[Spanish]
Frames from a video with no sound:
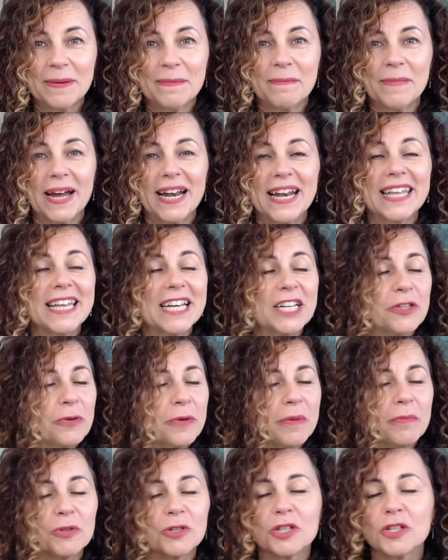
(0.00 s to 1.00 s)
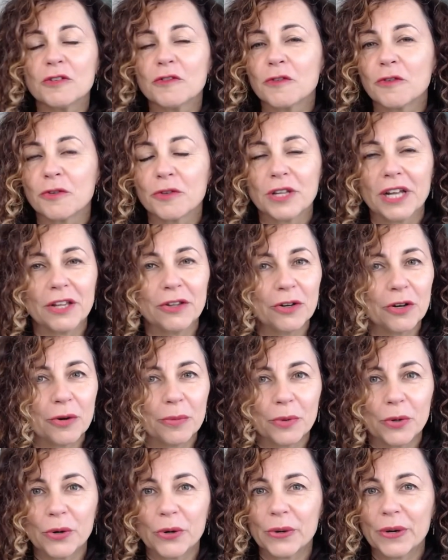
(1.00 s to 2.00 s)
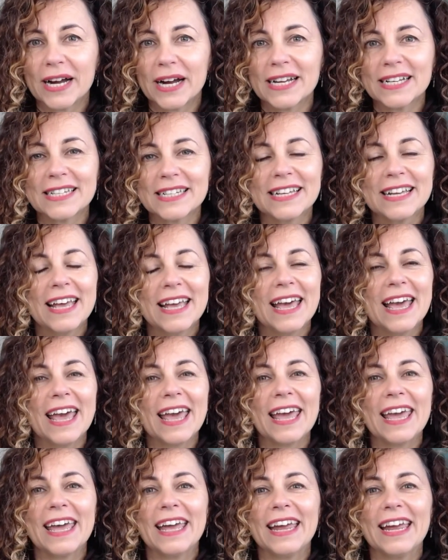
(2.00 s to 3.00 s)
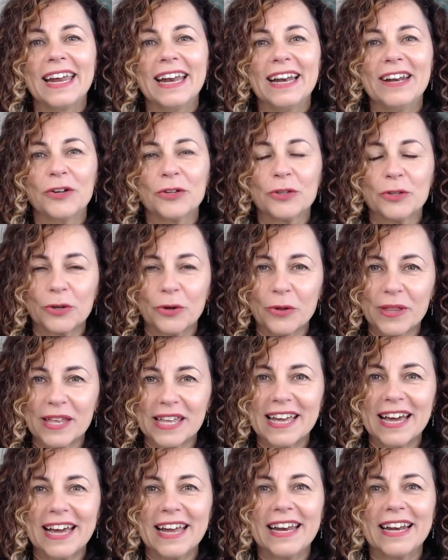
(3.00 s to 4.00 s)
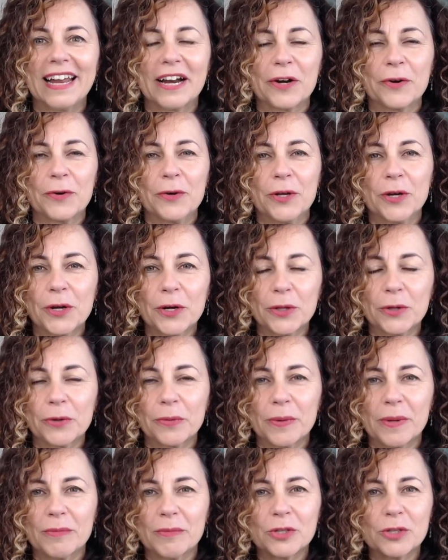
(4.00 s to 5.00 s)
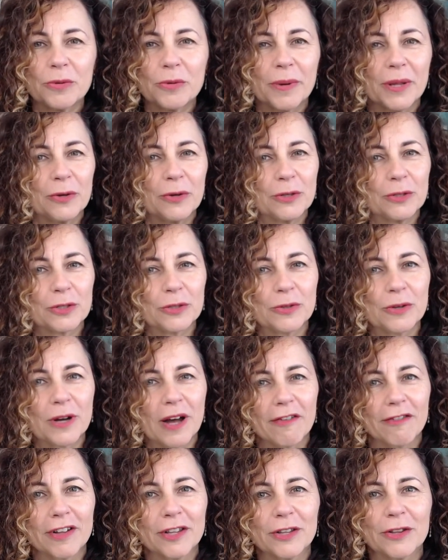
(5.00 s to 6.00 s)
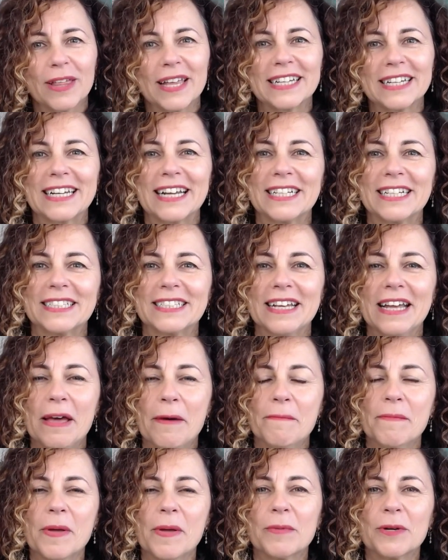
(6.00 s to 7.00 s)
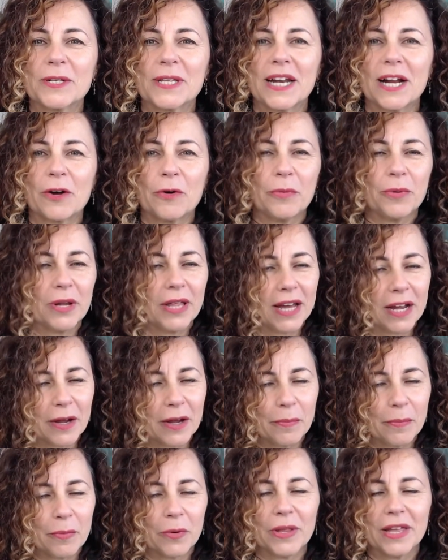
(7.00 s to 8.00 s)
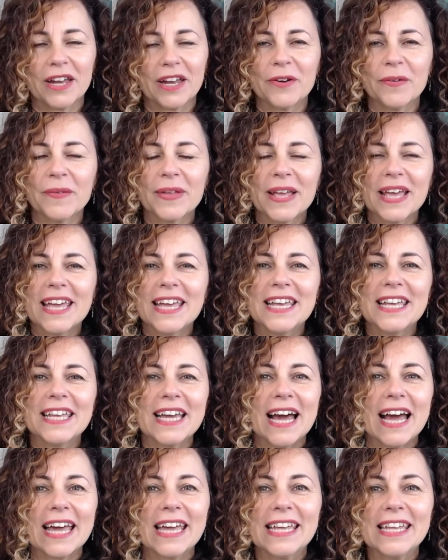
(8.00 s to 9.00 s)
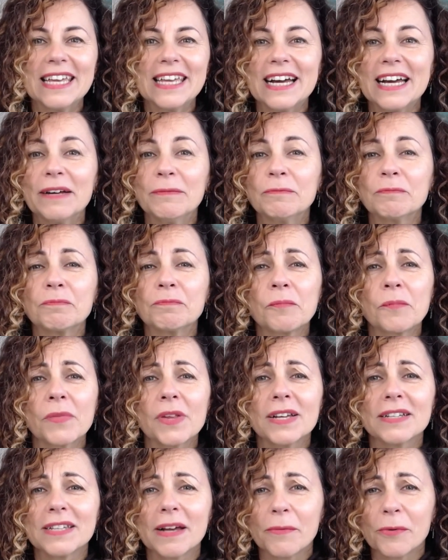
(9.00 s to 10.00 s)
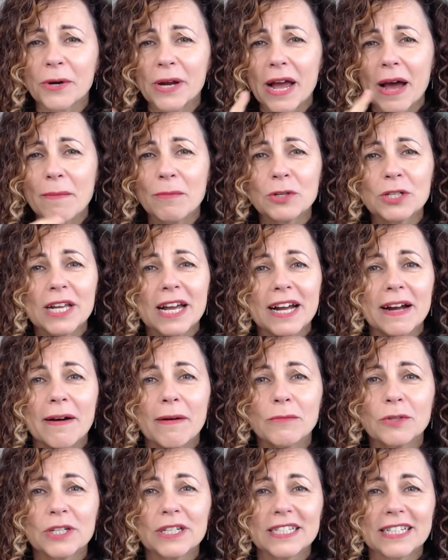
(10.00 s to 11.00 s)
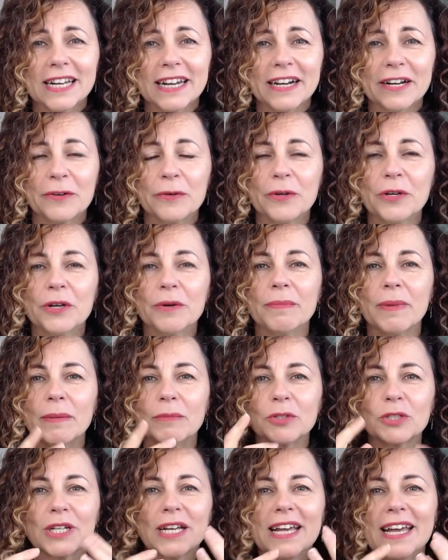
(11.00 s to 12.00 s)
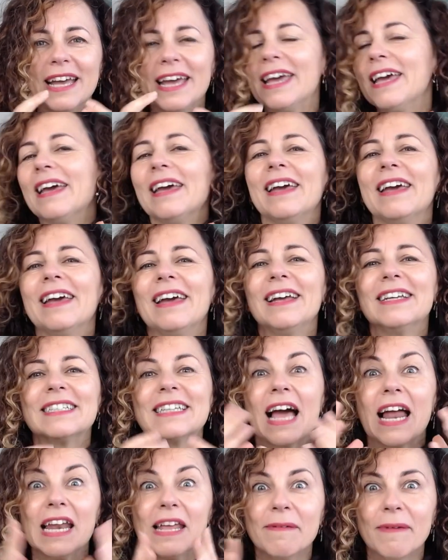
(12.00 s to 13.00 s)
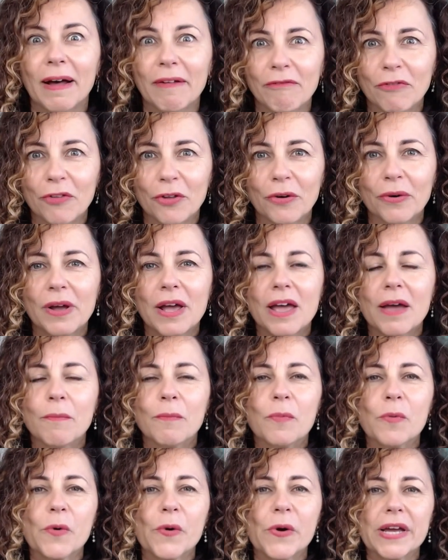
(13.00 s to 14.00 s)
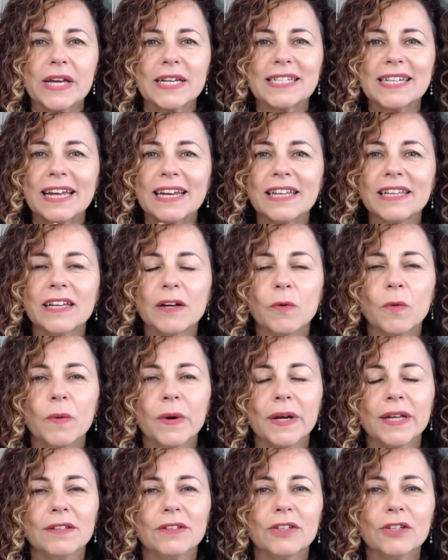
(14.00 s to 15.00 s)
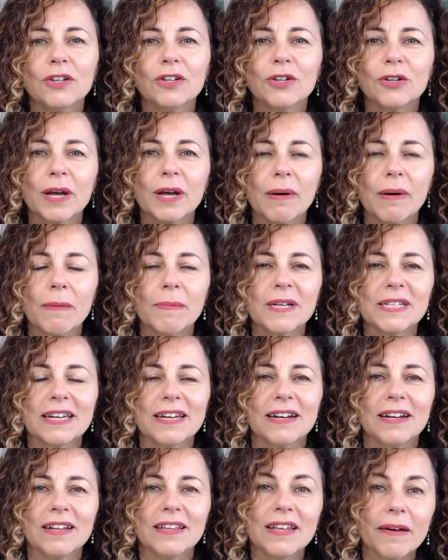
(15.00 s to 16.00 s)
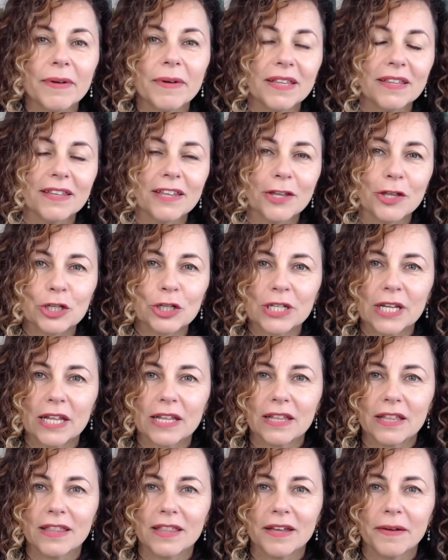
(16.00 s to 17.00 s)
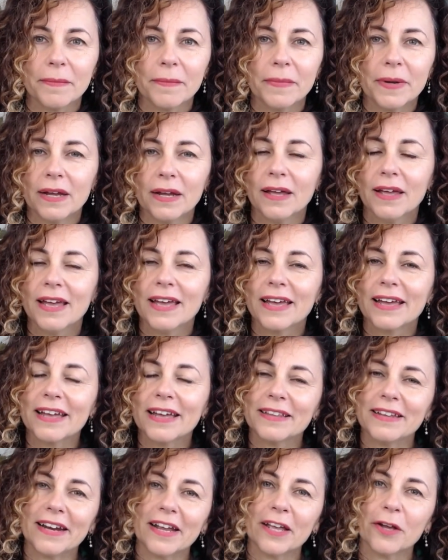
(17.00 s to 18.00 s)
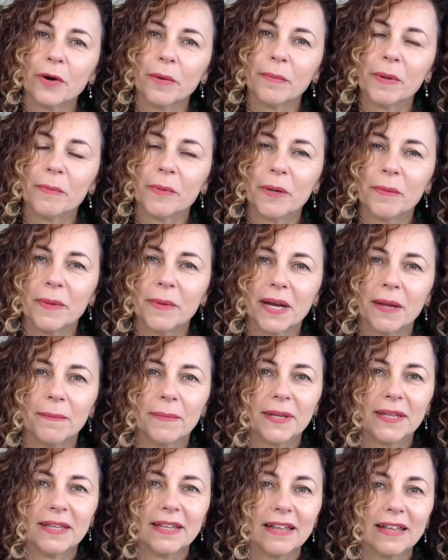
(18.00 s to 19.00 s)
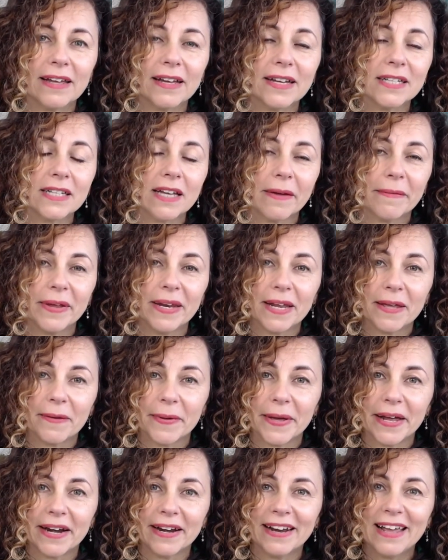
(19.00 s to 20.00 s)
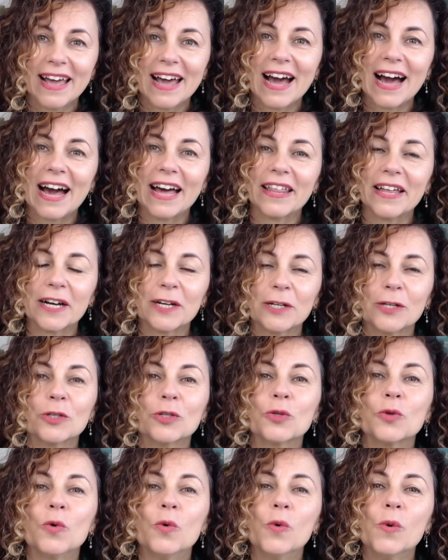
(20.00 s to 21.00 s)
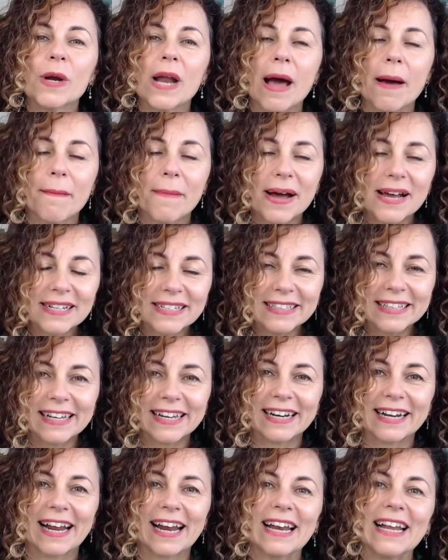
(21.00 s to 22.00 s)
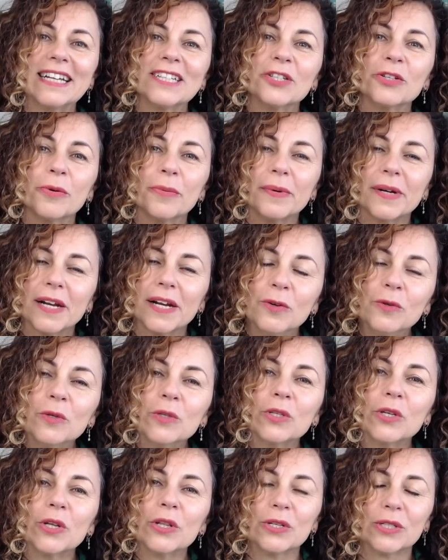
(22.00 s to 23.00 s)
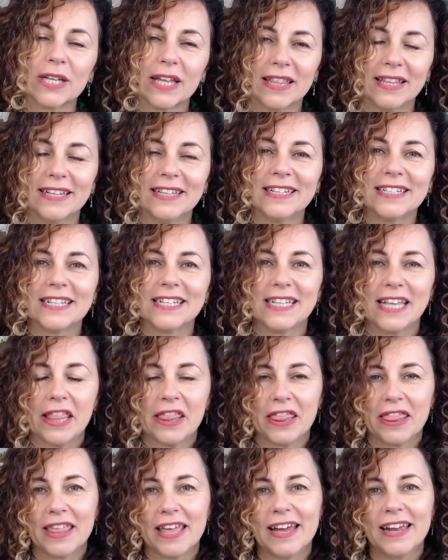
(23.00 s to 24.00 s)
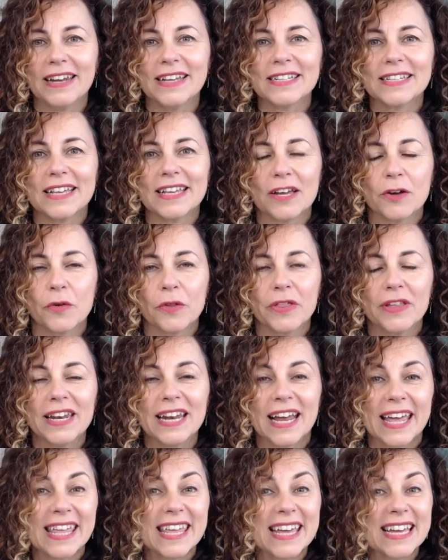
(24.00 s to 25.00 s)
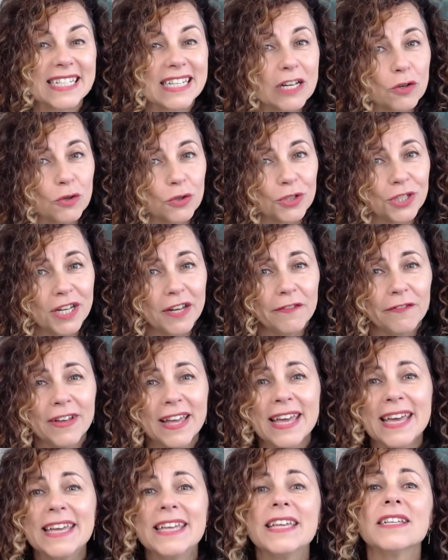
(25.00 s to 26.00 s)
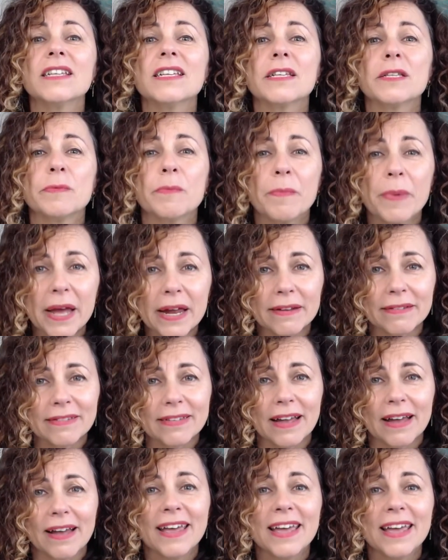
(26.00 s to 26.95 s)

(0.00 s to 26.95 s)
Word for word: ¿Vale? Ya estuvimos disfrutando como locas el otro día en la reunión que tuvimos, tomándonos un café, todas las miembros de la comunidad que pudieron, y ahí ya mm, saboreamos y acabamos esa reunión, vamos, eh, salivando. Pues ya ni te cuento lo que va a pasar el día 22 de diciembre, que traigo a mi primera invitada, que es Gavina Ibern, a darnos una masterclass sobre el uso de los aceites esenciales en cocina. Ella es ecochef y es experta